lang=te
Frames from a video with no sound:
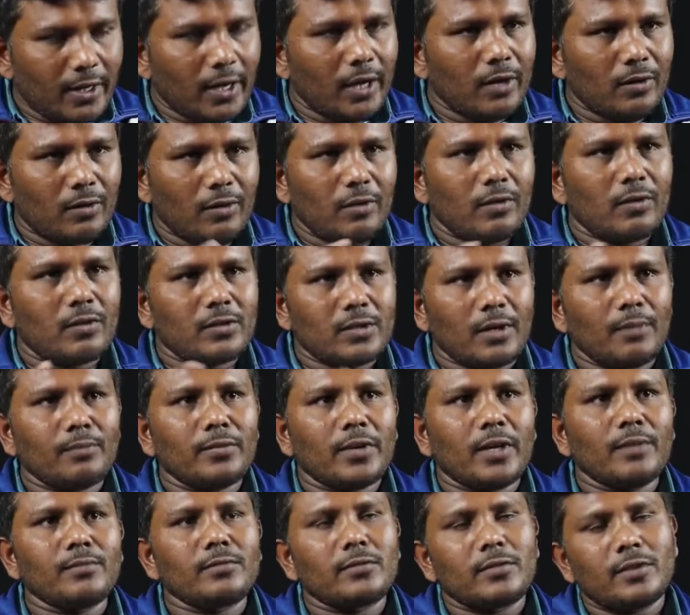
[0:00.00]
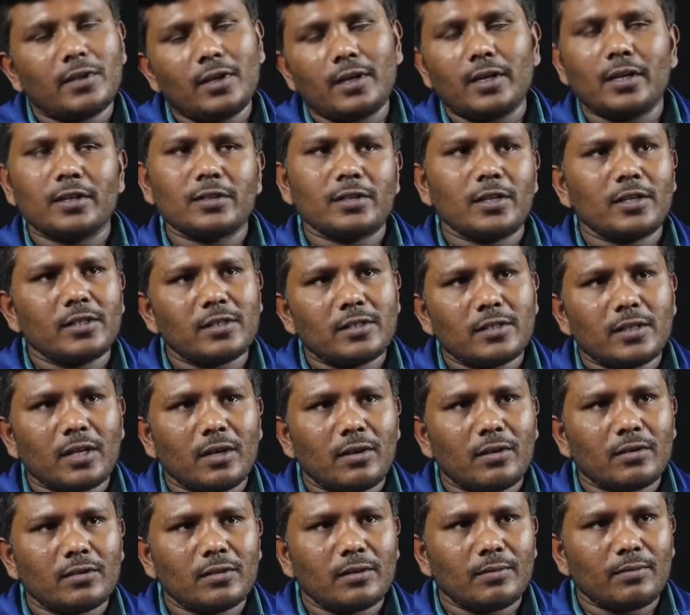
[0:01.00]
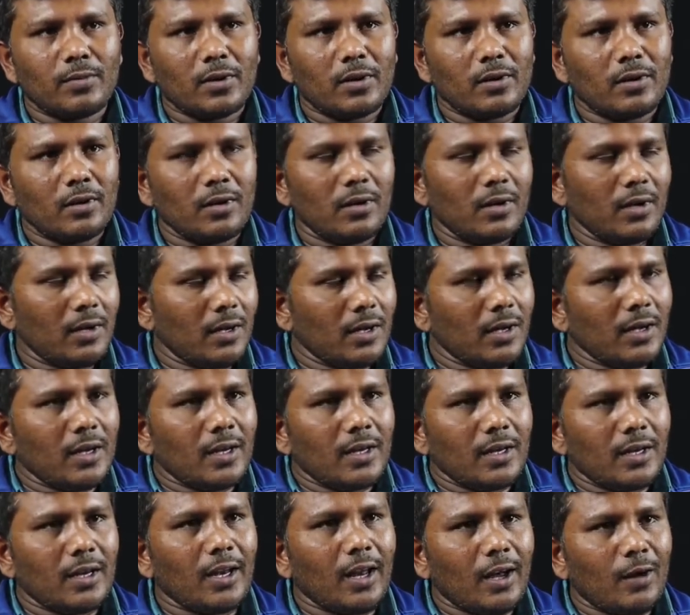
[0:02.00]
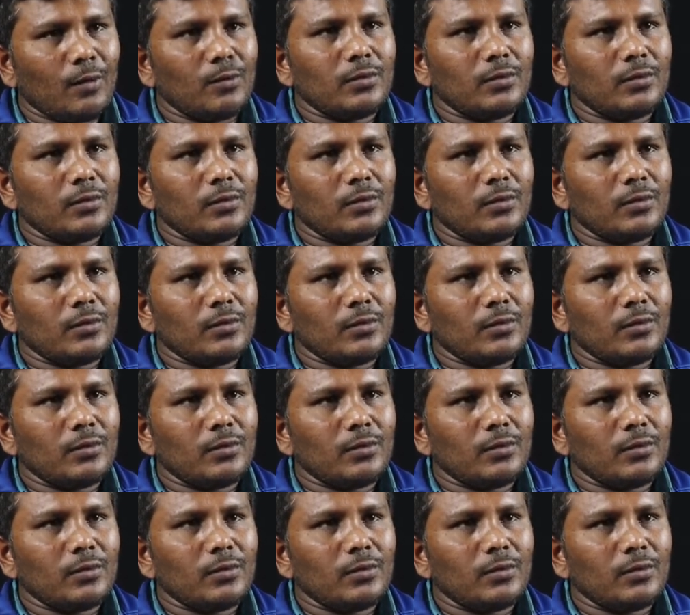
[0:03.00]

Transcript: అడిగాను ఇంక సమ్ టైం చేసిస్తానని చెప్పారు ఇలా